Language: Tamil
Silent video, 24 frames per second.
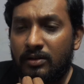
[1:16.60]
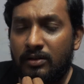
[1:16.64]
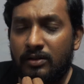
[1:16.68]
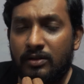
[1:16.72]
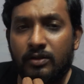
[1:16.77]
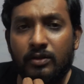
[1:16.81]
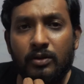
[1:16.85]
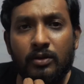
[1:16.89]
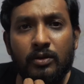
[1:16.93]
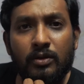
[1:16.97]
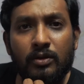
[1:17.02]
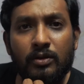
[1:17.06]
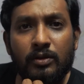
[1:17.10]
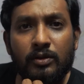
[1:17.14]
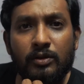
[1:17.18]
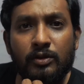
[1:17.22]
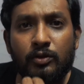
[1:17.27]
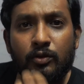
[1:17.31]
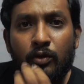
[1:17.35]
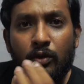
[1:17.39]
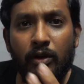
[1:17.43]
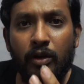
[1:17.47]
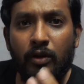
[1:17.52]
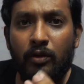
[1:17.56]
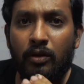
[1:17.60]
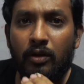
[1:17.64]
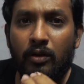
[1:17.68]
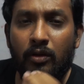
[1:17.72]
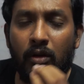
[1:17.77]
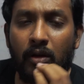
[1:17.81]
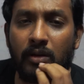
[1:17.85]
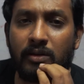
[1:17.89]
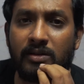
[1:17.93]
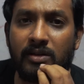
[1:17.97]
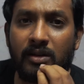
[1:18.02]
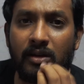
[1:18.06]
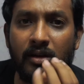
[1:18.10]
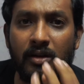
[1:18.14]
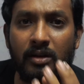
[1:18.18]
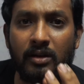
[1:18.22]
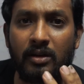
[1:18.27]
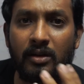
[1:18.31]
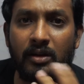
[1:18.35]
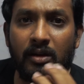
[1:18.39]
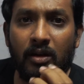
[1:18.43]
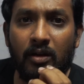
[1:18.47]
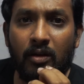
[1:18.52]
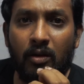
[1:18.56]
ஸோ சோனியோட கால்
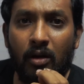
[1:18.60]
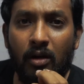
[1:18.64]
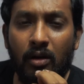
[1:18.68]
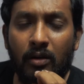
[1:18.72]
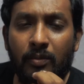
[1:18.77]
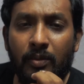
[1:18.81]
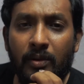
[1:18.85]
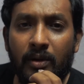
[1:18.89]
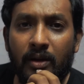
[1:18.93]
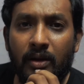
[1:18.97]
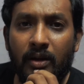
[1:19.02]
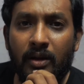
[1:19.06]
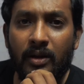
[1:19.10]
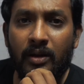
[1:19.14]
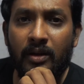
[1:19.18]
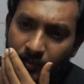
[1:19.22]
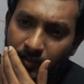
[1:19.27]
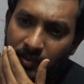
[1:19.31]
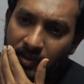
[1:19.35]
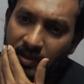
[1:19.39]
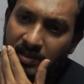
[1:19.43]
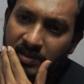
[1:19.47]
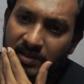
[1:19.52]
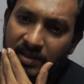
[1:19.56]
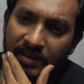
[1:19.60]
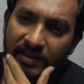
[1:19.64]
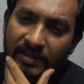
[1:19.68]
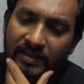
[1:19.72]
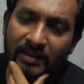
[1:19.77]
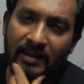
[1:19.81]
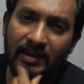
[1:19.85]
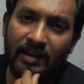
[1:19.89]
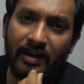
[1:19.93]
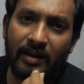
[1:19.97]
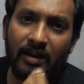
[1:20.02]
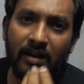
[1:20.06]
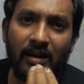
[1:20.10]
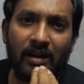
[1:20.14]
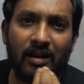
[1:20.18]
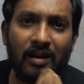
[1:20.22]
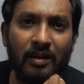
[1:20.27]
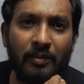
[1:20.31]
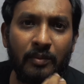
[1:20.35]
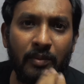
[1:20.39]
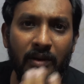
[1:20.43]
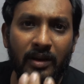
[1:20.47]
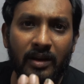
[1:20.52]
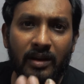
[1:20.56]
சென்டருக்கு நான் கால் பண்ணேன் பர்ச்சேஸ் ரிலேட்டடாக
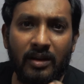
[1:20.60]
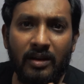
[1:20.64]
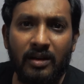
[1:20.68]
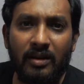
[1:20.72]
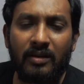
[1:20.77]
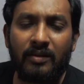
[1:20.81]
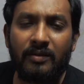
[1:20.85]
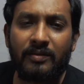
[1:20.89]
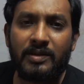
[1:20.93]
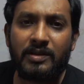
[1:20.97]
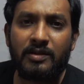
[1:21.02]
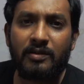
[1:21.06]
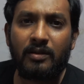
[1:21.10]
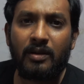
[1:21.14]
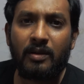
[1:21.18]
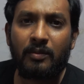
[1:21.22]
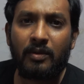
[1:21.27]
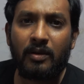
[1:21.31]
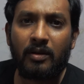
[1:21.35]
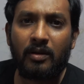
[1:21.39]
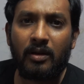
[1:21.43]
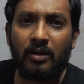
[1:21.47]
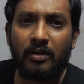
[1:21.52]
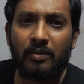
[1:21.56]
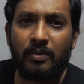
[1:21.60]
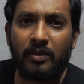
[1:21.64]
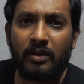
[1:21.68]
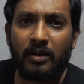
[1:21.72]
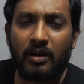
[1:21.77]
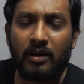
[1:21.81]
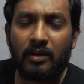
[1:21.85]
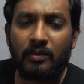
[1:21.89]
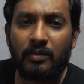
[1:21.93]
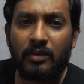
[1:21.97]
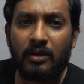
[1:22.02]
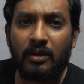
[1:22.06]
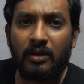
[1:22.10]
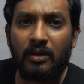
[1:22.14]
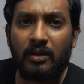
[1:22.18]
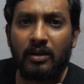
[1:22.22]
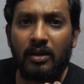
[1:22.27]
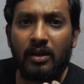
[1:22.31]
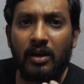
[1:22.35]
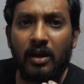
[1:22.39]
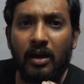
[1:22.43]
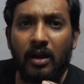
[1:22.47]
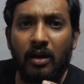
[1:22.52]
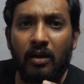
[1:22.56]
நம்ம என்ன விஷயம் நம்ம கால் பண்ணாலுமே
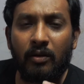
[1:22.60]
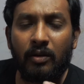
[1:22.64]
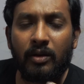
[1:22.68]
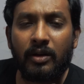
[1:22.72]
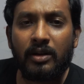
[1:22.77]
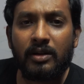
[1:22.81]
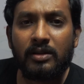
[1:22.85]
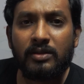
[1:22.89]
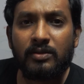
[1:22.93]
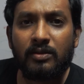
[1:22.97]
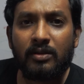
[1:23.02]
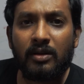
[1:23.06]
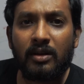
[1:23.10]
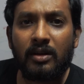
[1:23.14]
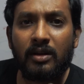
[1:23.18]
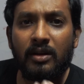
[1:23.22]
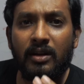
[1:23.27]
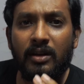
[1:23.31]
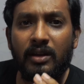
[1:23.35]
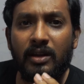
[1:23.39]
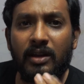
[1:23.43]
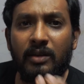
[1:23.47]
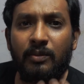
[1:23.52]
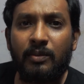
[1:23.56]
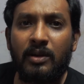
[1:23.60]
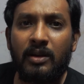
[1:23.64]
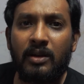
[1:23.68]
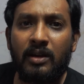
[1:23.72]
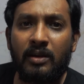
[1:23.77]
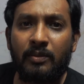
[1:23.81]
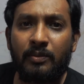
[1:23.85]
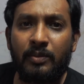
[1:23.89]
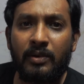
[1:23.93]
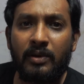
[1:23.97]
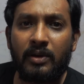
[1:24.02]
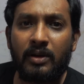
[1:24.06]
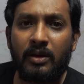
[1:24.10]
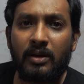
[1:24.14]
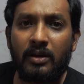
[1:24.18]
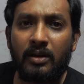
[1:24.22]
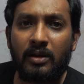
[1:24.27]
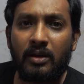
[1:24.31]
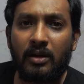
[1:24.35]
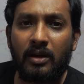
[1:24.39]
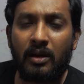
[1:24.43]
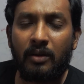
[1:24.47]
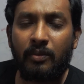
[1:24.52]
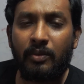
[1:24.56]
அவங்க என்ன சொல்கிறாங்கன்னா இமெயில் அனுப்புங்க
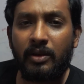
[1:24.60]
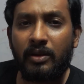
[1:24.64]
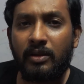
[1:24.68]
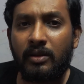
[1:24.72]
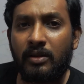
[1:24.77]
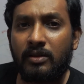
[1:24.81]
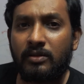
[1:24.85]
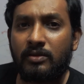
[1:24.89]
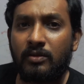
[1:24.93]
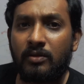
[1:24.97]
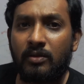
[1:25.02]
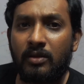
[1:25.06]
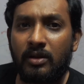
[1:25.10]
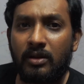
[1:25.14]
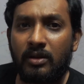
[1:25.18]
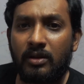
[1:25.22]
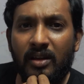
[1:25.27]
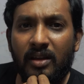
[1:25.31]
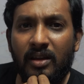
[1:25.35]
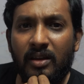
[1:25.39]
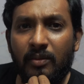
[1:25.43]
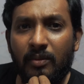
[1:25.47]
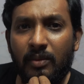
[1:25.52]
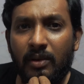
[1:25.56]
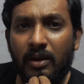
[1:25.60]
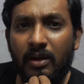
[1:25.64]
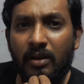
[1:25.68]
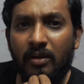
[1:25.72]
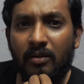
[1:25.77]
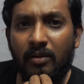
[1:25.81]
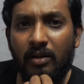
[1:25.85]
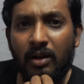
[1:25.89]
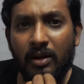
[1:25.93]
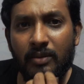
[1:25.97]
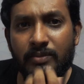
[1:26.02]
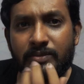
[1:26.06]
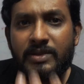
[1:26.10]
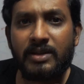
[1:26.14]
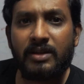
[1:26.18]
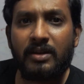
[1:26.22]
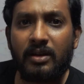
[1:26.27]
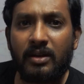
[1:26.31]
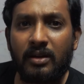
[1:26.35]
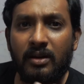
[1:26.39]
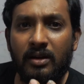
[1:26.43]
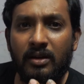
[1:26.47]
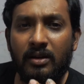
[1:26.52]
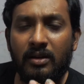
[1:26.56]
அப்படின்னு தான் சொல்கிறாங்க இமெயிலும்
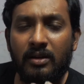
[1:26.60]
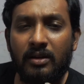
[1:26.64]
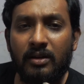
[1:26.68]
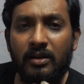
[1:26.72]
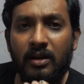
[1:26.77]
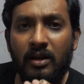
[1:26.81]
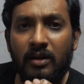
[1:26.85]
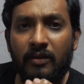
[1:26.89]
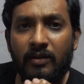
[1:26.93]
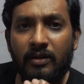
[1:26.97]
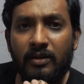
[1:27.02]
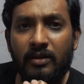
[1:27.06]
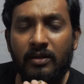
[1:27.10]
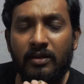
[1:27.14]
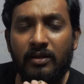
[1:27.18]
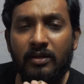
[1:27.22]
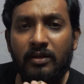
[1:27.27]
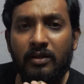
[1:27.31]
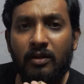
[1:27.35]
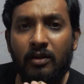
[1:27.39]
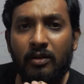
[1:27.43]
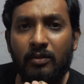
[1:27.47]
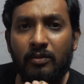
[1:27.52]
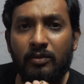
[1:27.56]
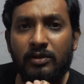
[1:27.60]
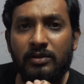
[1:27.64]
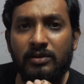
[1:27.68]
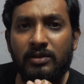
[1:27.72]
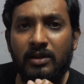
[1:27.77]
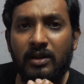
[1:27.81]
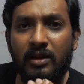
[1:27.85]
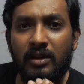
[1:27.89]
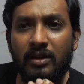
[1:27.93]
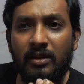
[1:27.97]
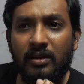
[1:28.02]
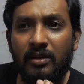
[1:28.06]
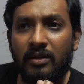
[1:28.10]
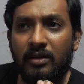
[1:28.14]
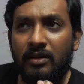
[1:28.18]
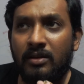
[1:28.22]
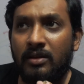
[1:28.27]
அனுப்பிச்சிட்டேன் நான் நான் வந்து ஆல்மோஸ்ட் லைக்